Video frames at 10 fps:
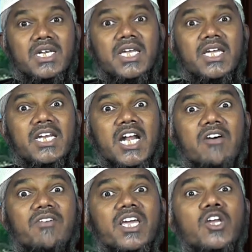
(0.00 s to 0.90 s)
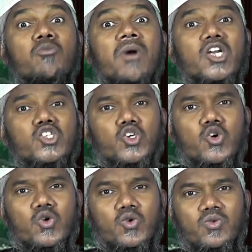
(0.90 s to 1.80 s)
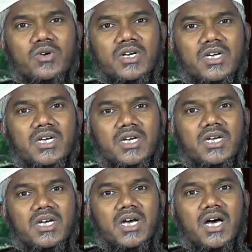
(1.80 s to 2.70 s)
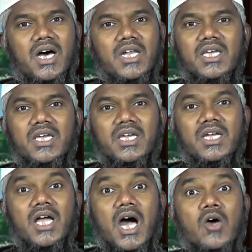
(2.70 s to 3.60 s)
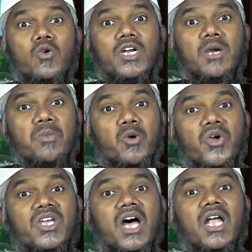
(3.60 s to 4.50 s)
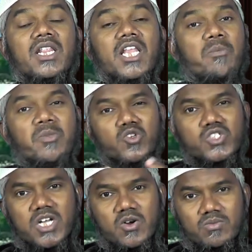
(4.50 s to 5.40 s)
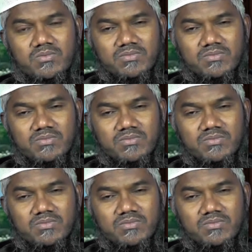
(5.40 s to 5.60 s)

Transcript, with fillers: నీ నడవడికను మార్చుకో అని కారుణ్య ప్రభైన అల్లాహ్ పిలుస్తాడు